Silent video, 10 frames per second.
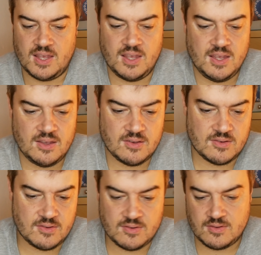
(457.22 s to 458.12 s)
Et
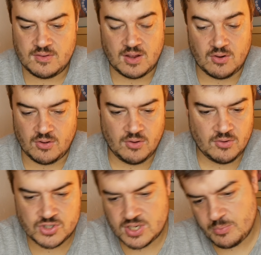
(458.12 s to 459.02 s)
alors
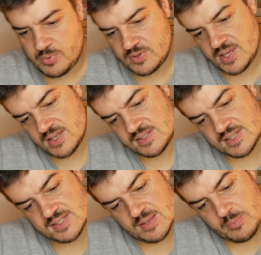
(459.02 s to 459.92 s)
en japonais,
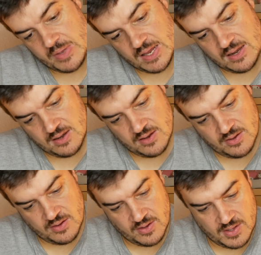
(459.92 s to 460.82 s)
ça
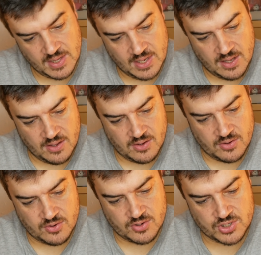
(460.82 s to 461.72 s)
s'appelle
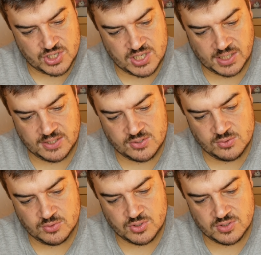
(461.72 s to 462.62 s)

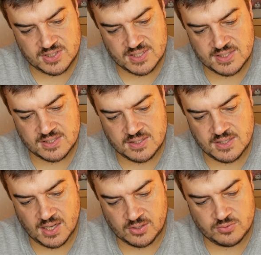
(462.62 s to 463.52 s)
Shiritsu Justice
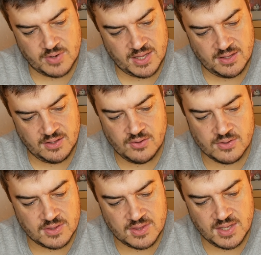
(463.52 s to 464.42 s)
Gakuen
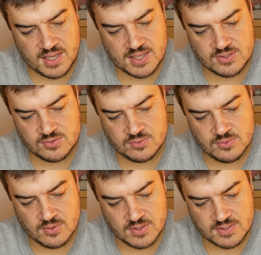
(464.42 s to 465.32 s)

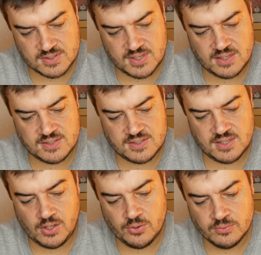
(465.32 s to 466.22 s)
Neketsu
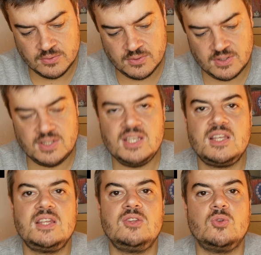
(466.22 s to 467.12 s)
Seisei
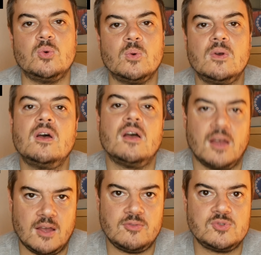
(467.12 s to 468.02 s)
Niki 2.
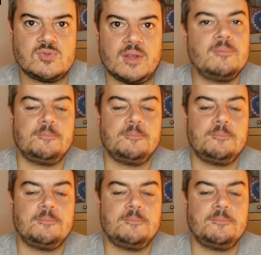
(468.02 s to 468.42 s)
À vos souhaits.